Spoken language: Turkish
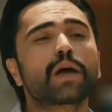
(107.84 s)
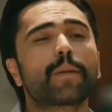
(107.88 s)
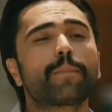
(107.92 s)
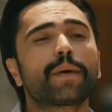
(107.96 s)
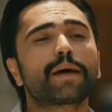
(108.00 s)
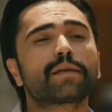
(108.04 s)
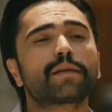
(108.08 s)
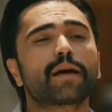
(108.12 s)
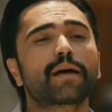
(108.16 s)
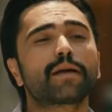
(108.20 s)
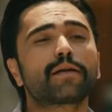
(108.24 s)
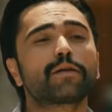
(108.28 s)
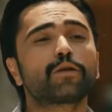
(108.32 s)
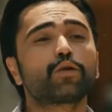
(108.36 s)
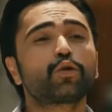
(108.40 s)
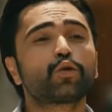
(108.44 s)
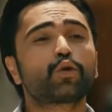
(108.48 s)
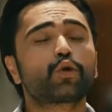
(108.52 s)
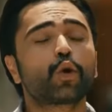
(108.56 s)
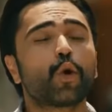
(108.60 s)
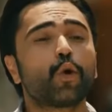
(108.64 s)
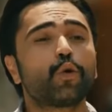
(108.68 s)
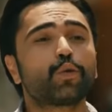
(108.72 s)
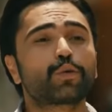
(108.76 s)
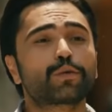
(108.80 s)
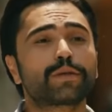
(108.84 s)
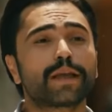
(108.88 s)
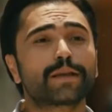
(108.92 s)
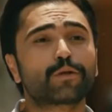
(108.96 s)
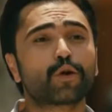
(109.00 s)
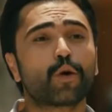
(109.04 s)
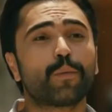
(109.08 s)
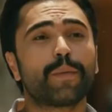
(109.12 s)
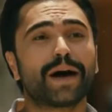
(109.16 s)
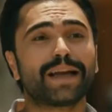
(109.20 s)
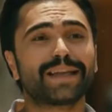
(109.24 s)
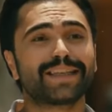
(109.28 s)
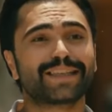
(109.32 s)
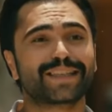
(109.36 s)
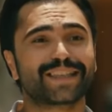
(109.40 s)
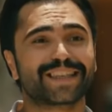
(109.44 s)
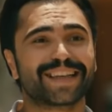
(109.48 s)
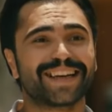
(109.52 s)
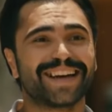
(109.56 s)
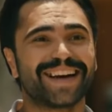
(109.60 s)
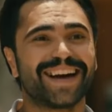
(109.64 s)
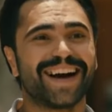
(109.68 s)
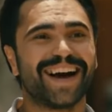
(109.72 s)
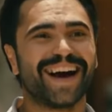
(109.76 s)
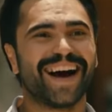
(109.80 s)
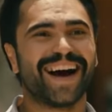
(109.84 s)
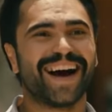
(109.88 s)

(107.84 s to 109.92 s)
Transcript: O da bana söğütle doman için.